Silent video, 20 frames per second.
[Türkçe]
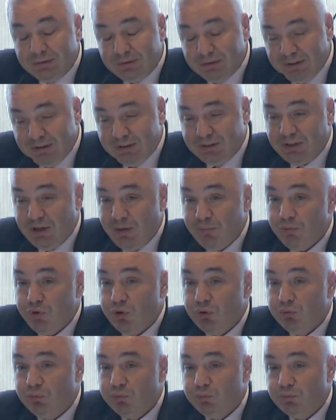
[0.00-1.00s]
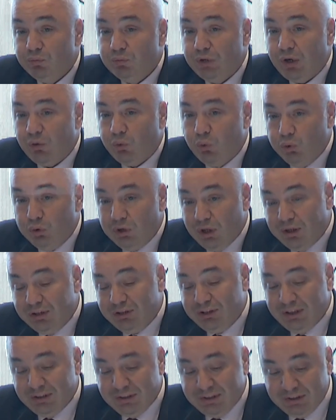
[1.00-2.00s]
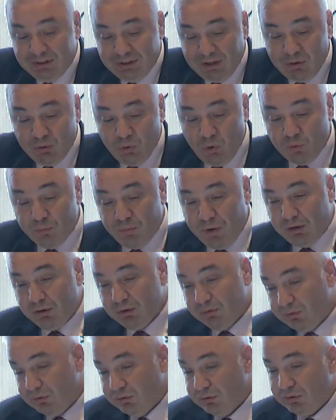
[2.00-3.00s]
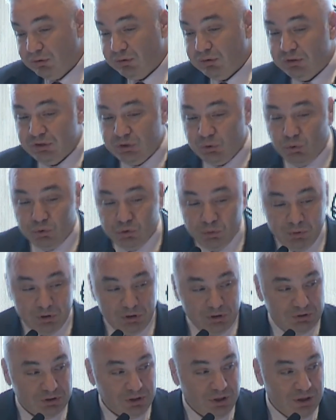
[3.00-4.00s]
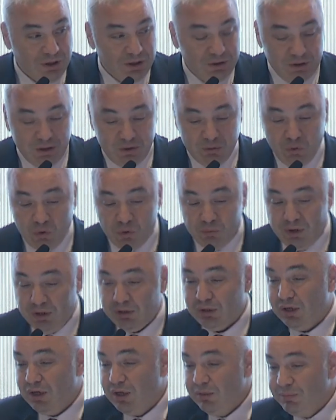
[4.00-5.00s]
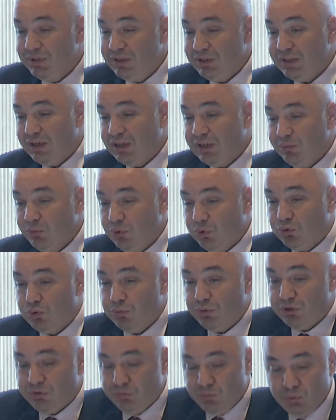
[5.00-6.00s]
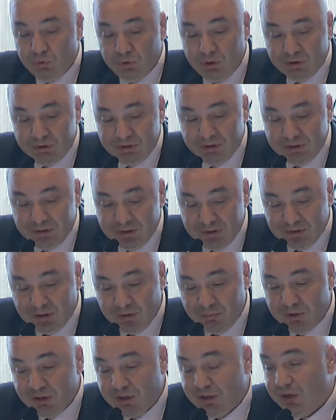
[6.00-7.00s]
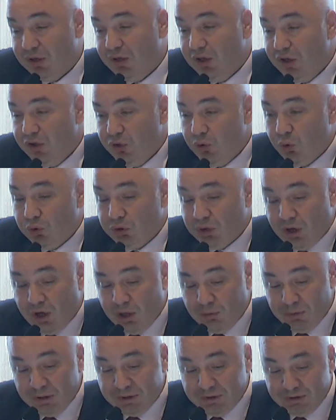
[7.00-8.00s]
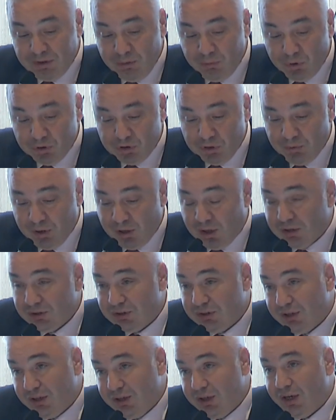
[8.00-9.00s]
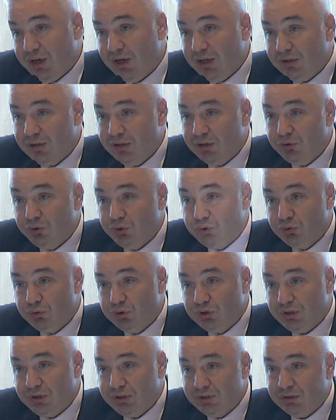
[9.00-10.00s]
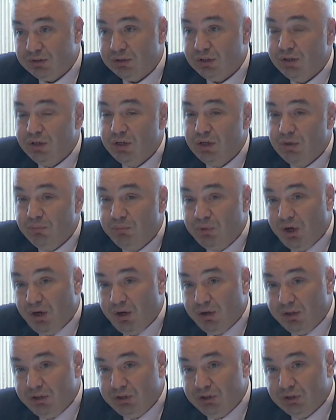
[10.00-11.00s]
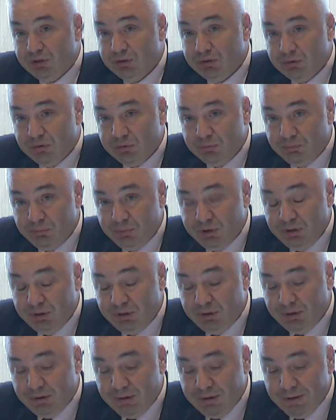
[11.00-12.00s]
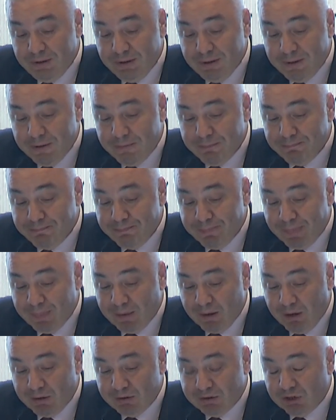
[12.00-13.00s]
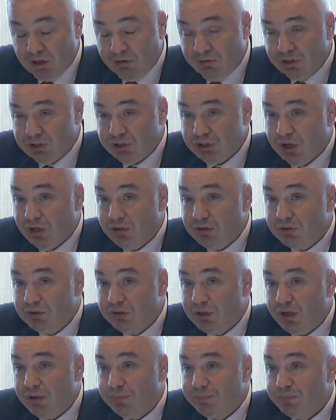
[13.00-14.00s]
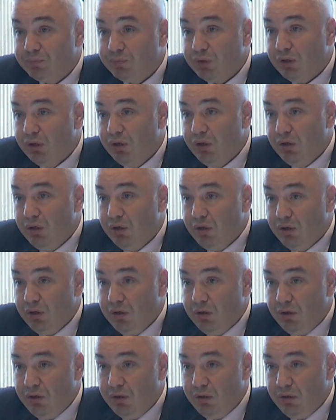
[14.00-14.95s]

istenmiyor. Ya yani kullanıcı açısından normal e, işte otomotiv sanayinde normal bizler de bir otomotiv kullanıcısıyız. Tabii ki yolda kalmak istemiyoruz ama askeri gereklilikleri düşünürseniz bir aracın bir e, yani savaş anında e,